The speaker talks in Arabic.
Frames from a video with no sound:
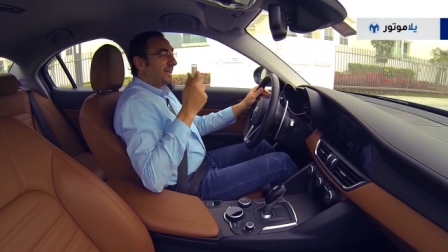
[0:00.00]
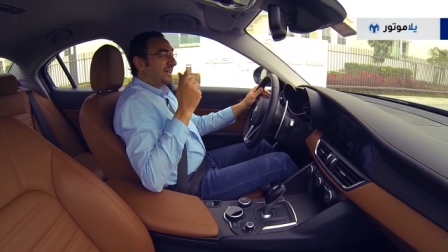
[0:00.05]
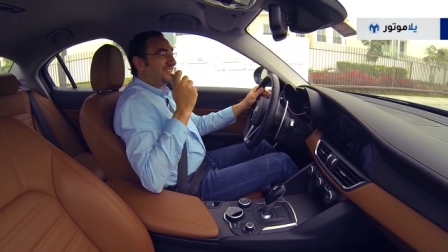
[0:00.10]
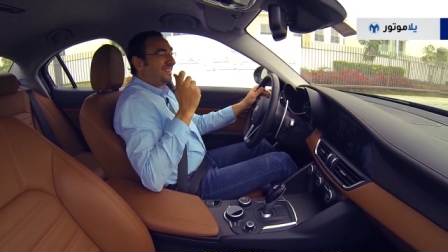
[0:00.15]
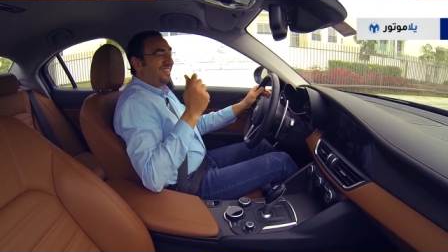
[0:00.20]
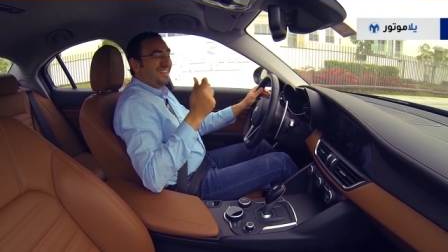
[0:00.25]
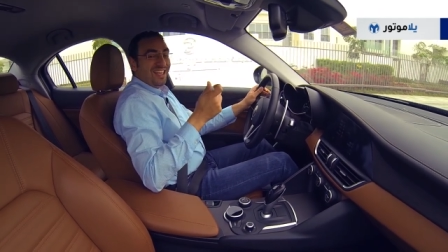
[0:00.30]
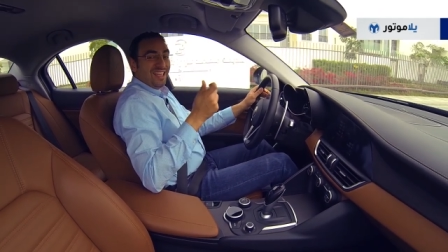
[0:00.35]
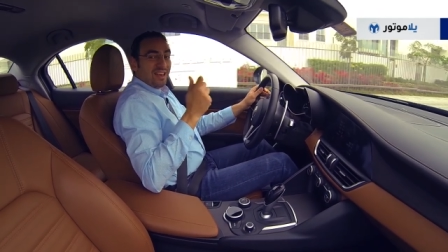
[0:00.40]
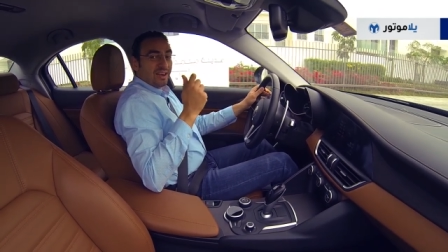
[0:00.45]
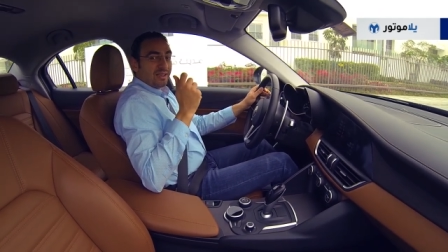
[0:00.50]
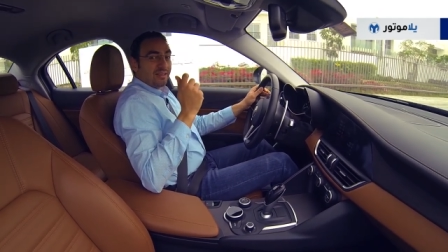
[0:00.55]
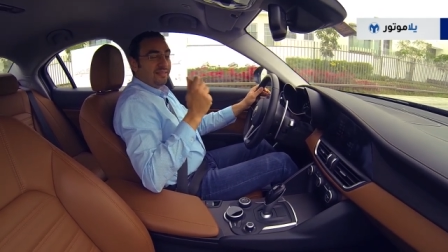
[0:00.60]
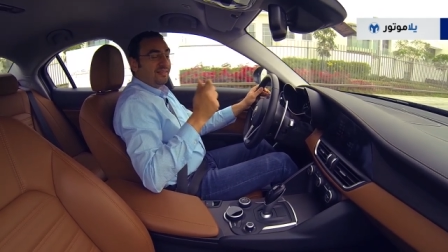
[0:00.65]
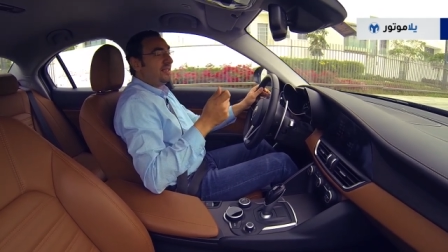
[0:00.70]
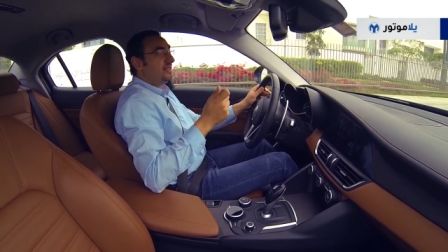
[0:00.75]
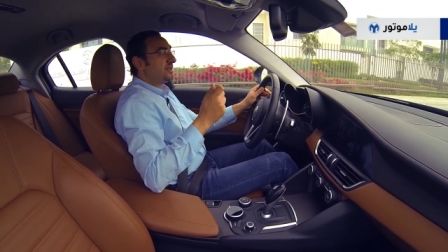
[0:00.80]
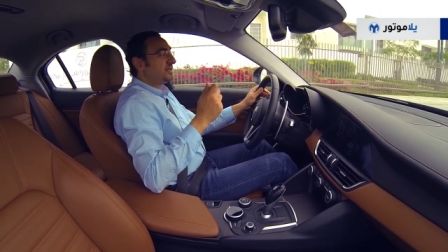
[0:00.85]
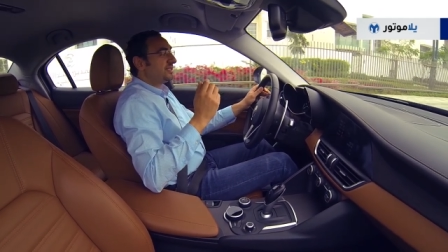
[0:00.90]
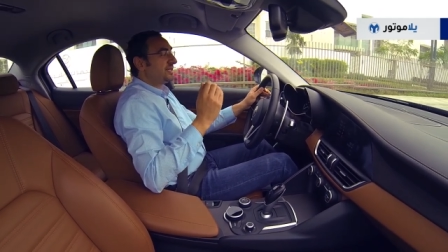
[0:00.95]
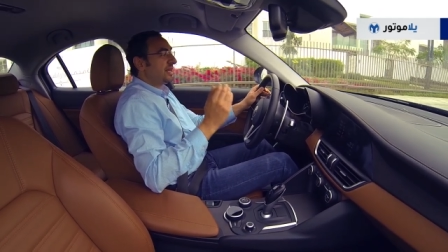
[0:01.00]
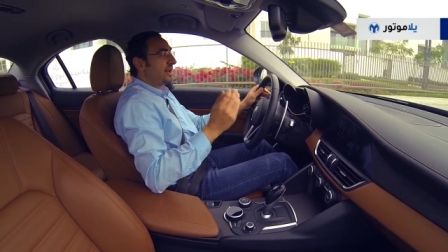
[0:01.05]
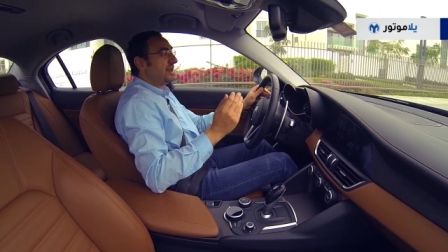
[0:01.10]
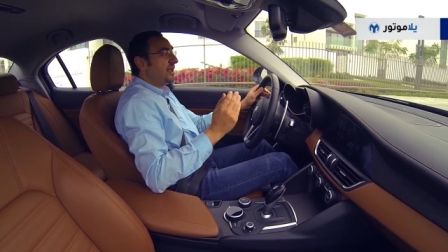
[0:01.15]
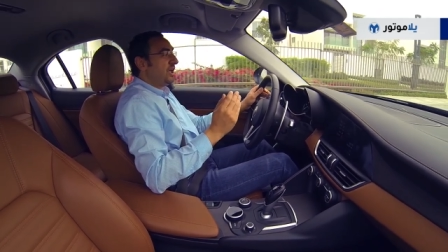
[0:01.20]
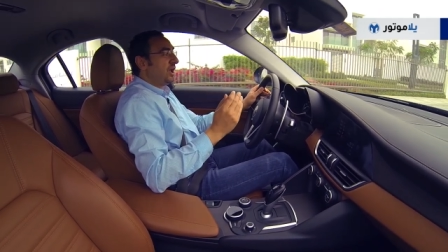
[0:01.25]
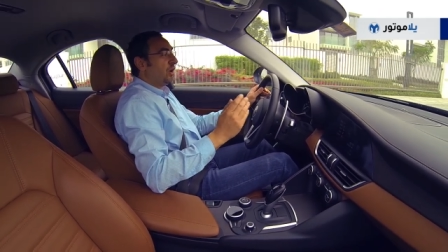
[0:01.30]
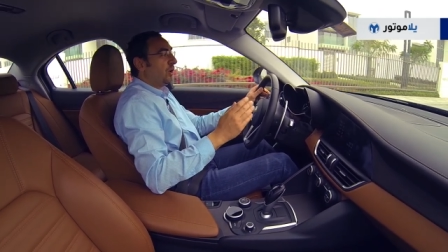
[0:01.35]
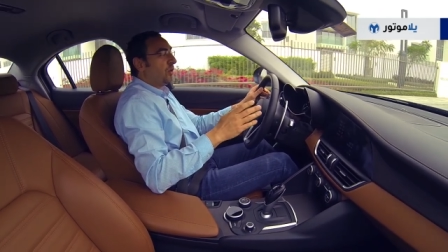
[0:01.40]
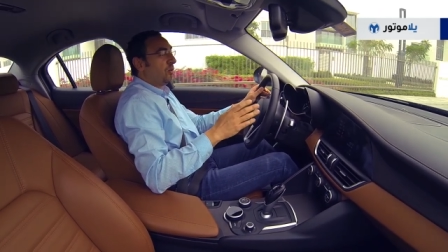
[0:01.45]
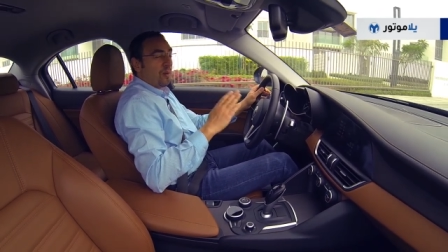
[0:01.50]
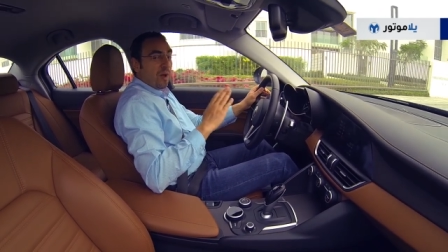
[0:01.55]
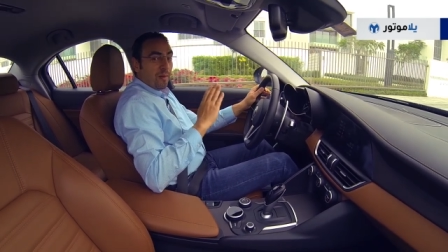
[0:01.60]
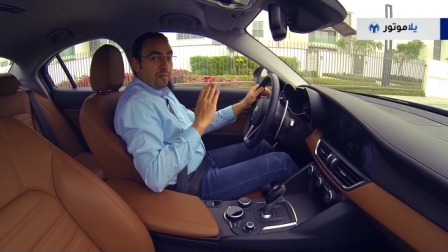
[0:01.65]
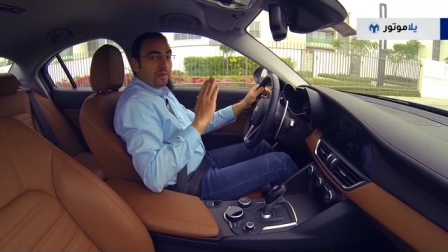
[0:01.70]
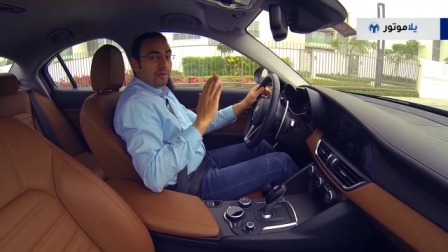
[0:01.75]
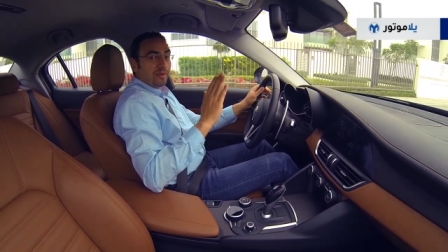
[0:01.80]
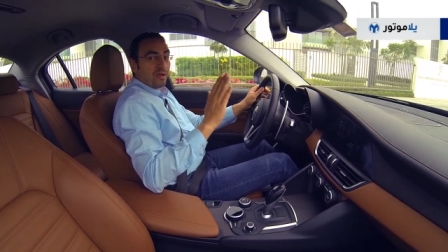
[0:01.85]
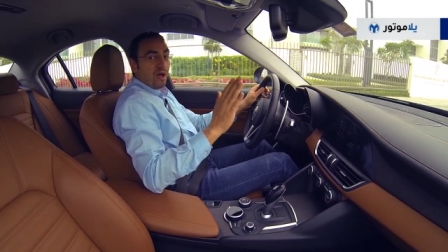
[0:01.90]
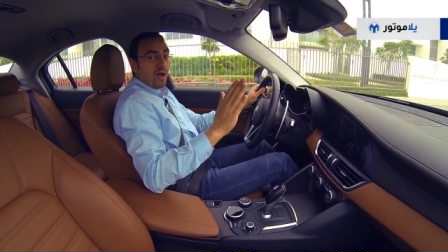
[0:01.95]
كتير كتير سريع وما
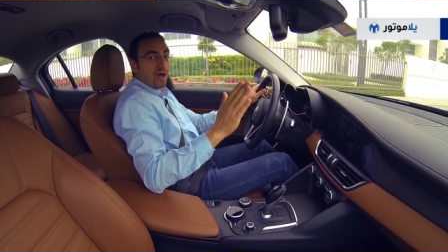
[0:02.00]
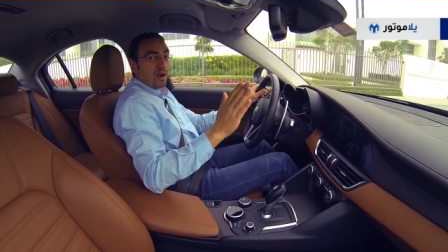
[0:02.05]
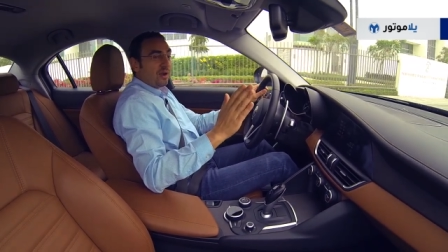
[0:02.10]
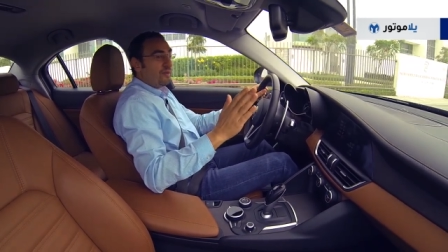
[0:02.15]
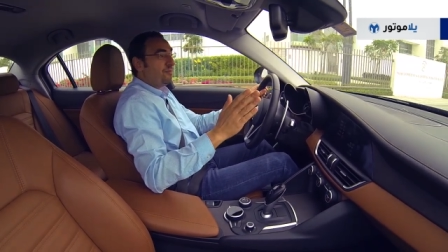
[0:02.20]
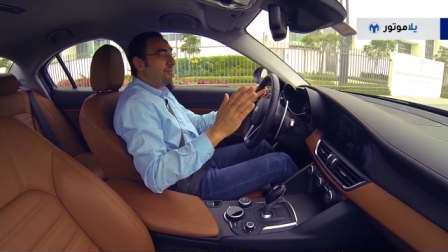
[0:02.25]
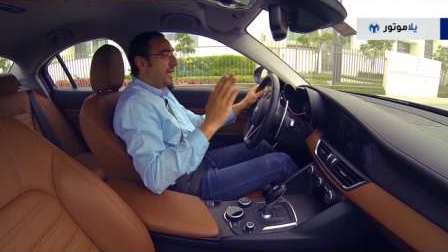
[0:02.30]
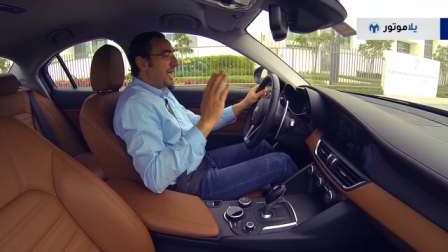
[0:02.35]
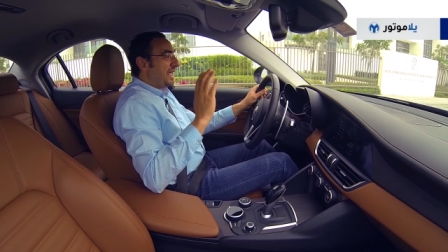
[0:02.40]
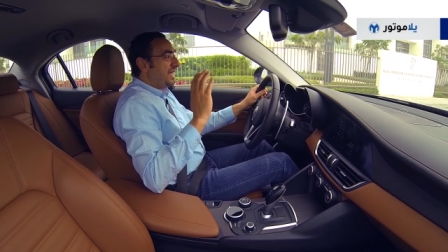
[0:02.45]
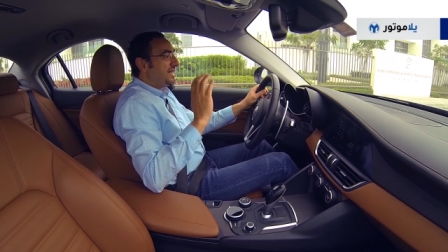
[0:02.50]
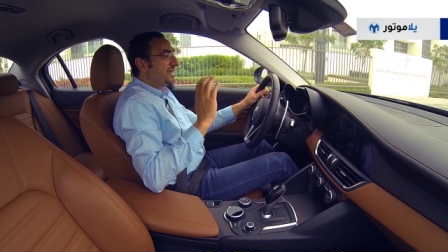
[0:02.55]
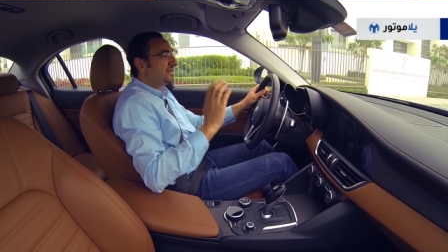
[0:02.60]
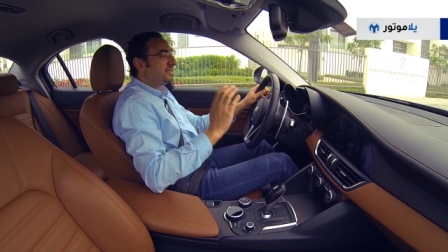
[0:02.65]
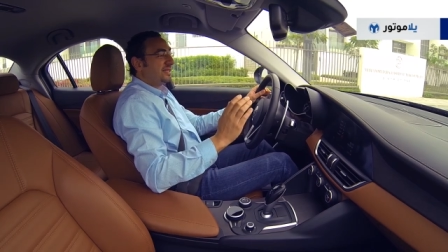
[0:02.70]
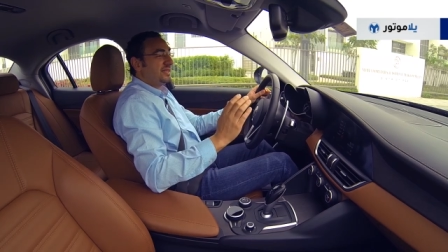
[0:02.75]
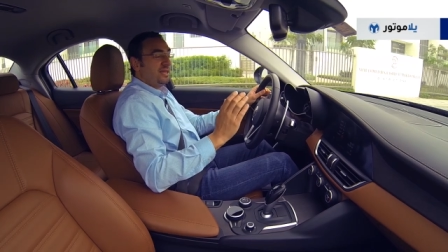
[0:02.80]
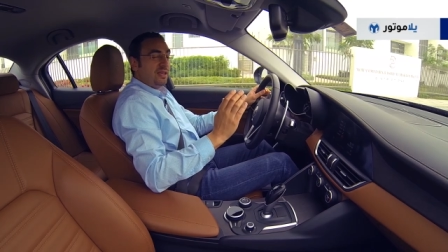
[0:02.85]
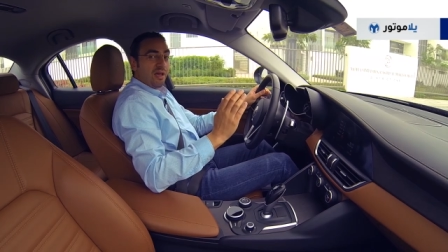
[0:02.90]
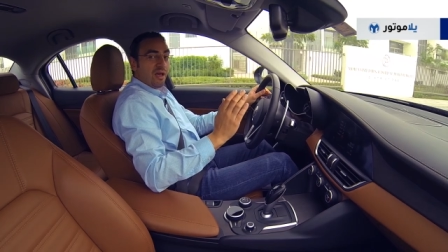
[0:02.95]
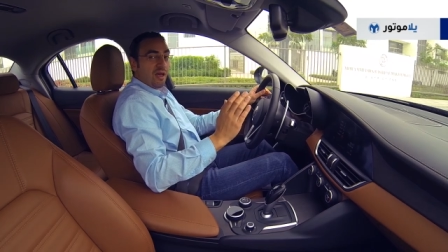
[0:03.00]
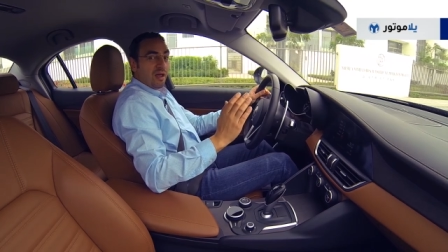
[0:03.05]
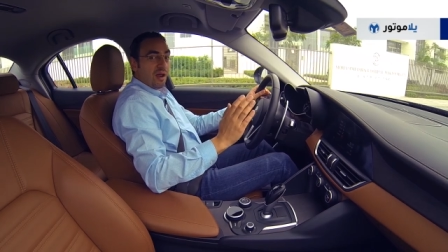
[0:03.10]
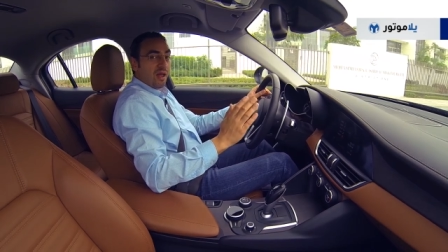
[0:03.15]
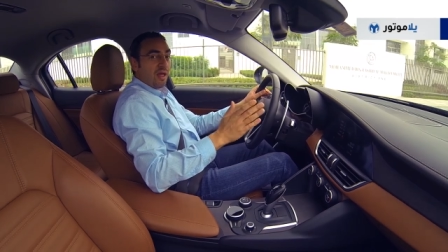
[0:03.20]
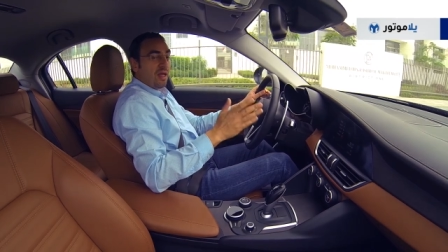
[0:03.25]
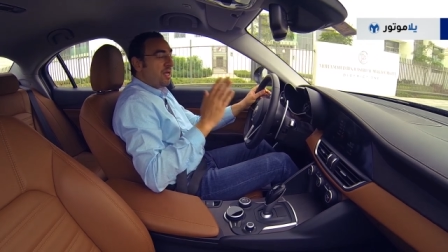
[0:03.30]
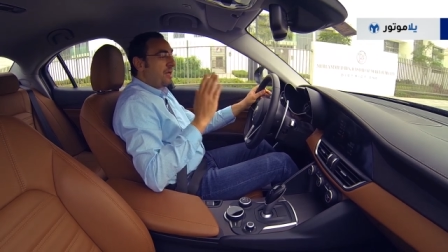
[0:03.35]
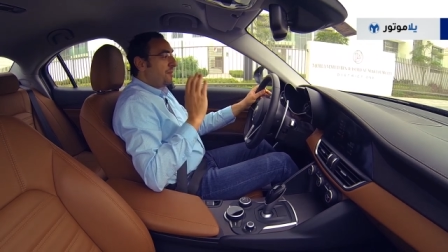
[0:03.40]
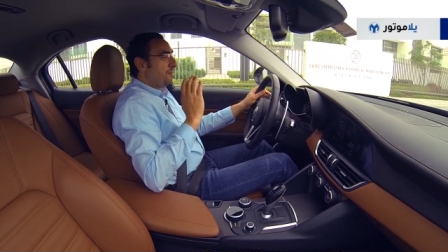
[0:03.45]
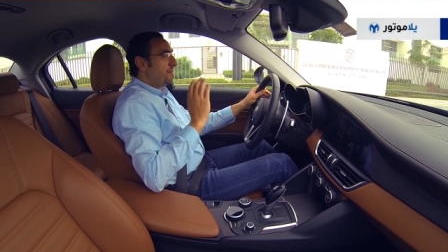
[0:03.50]
بتقارن باي سياره